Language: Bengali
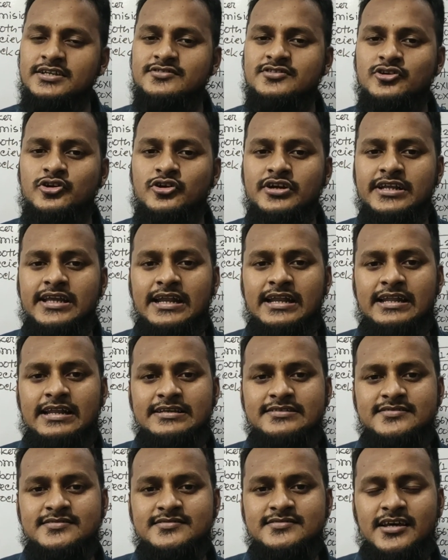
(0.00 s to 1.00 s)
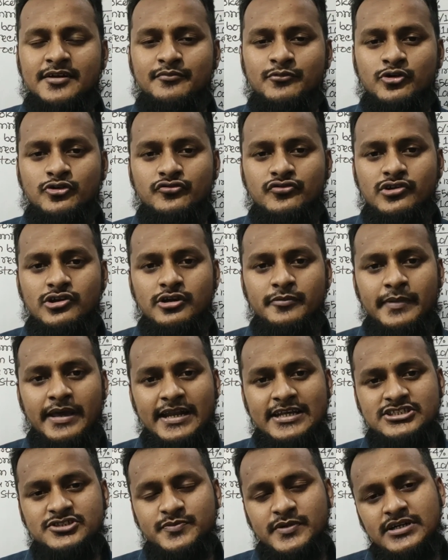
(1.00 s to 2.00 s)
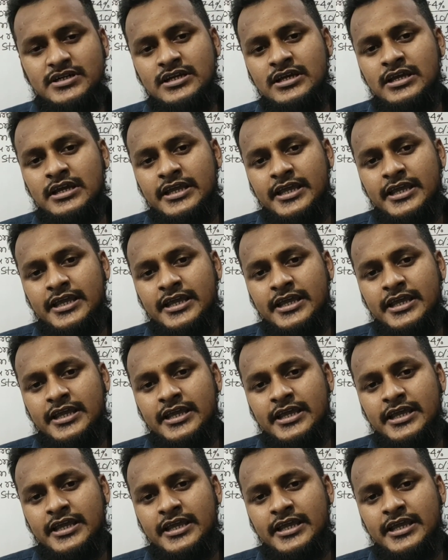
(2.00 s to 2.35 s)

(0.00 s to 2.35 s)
সিকিউরিটি অ্যানালাইসিস অ্যান্ড পোর্টফোলিও ম্যানেজমেন্ট